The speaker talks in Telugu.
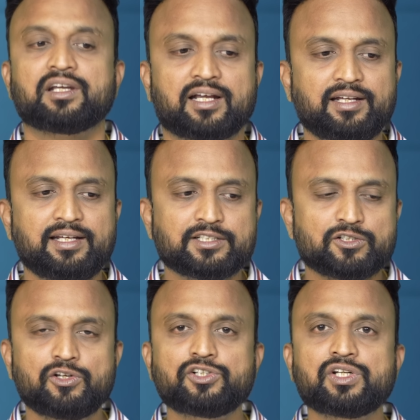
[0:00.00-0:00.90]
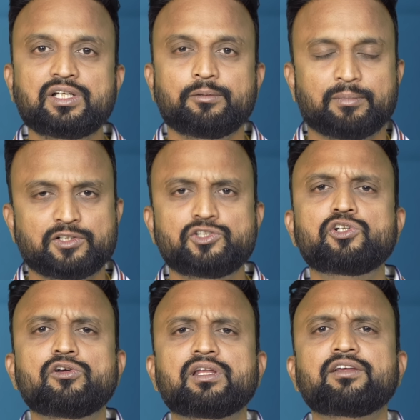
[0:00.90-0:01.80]
కానీ ఈ సొల్యూషన్ని మనం
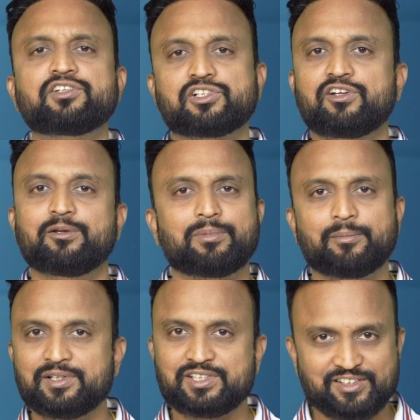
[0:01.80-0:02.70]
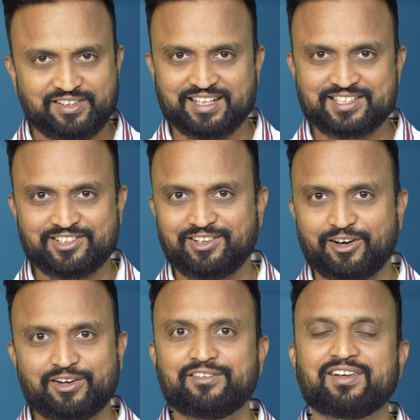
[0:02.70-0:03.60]
జ్యువెలరీ విషయంలో ఇంప్లిమెంట్ చేయడం కష్టం
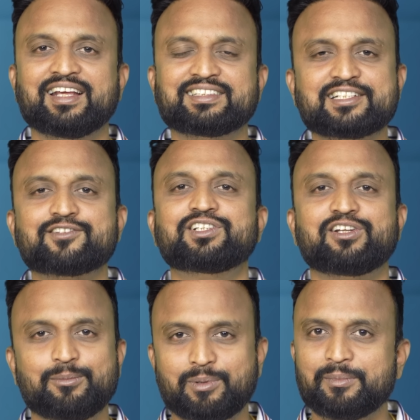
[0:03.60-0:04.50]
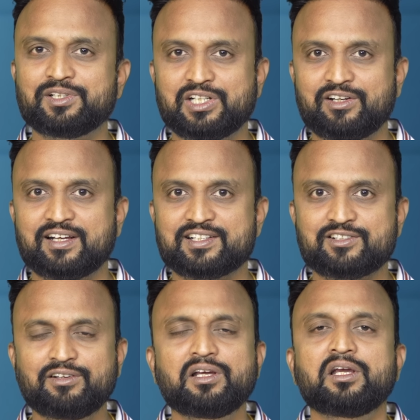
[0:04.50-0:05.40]
ఆర్ ఈవెన్ అసెట్స్ విషయంలో ఇంప్లిమెంట్ చేయడం కష్టం